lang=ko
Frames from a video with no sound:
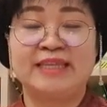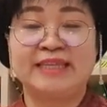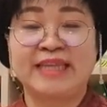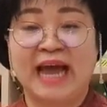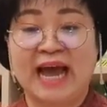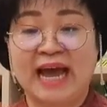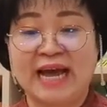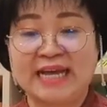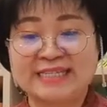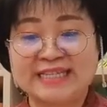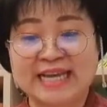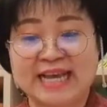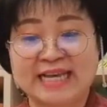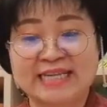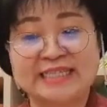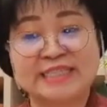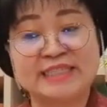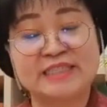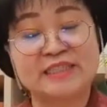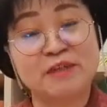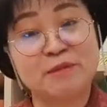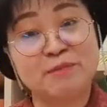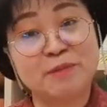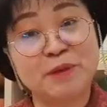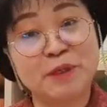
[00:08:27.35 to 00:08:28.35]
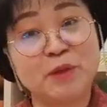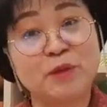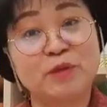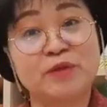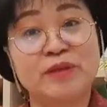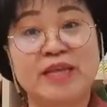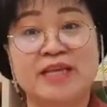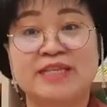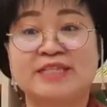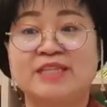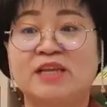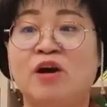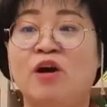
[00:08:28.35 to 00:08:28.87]
나 자신을
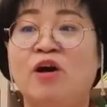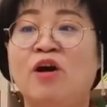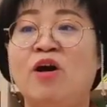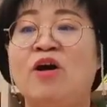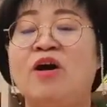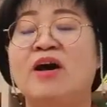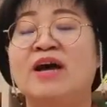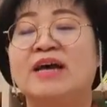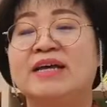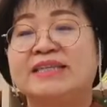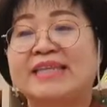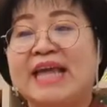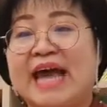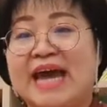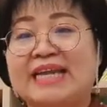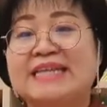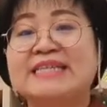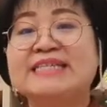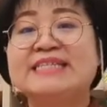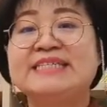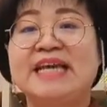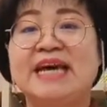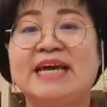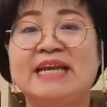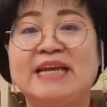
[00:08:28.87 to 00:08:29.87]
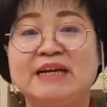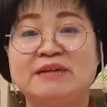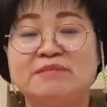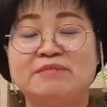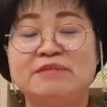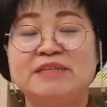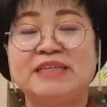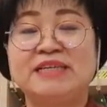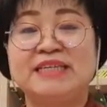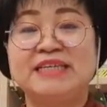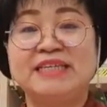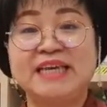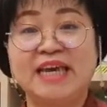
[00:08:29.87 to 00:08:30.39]
비롯해서 다른
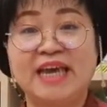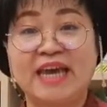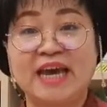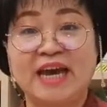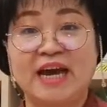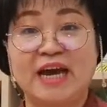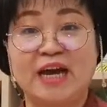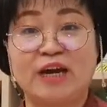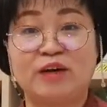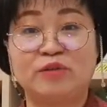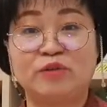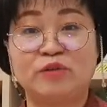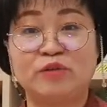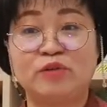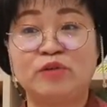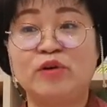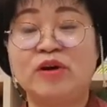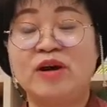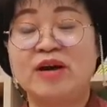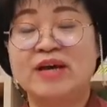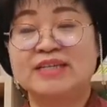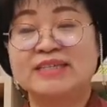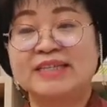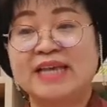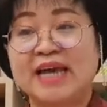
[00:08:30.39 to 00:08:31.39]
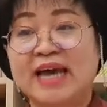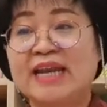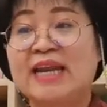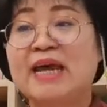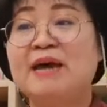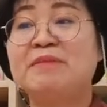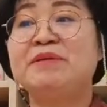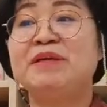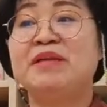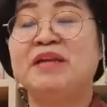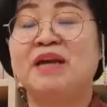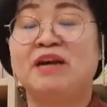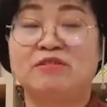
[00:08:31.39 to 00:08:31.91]
사람을 이해하고
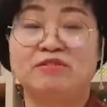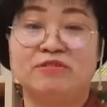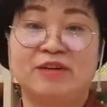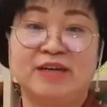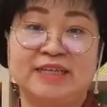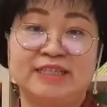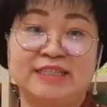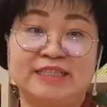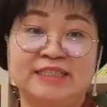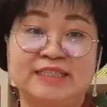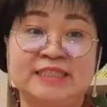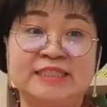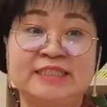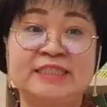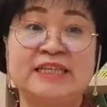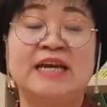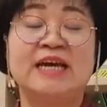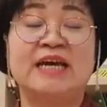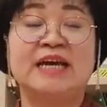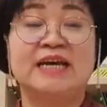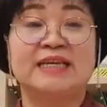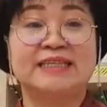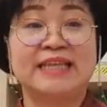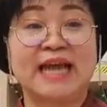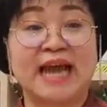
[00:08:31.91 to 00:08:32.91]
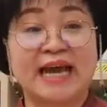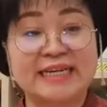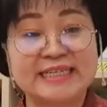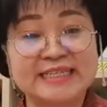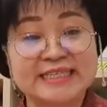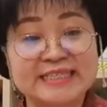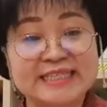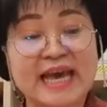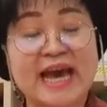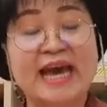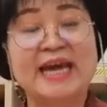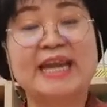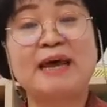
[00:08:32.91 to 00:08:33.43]
사람이라고 하는 다른
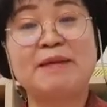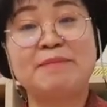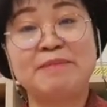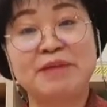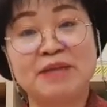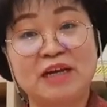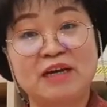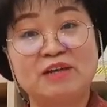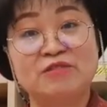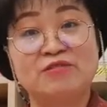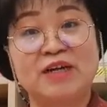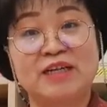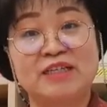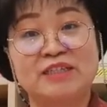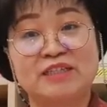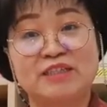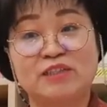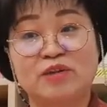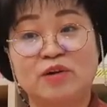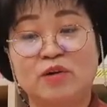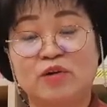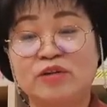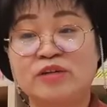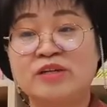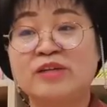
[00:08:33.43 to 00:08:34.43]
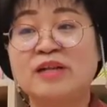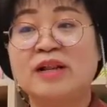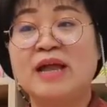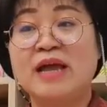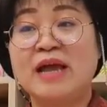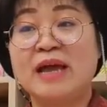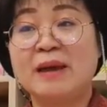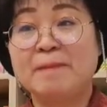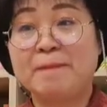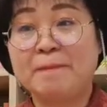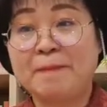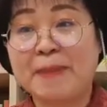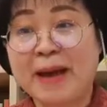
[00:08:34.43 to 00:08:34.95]
사람이라고 하는 거를
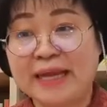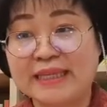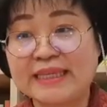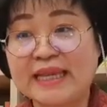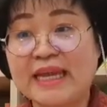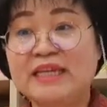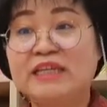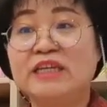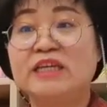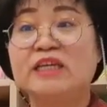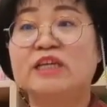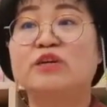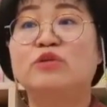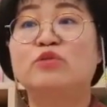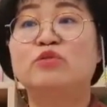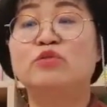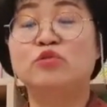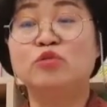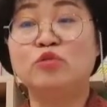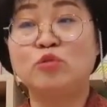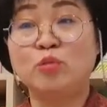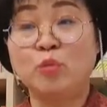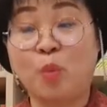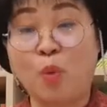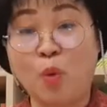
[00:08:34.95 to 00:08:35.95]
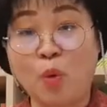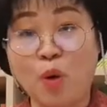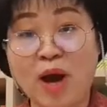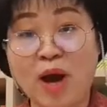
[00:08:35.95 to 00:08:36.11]
받아들이고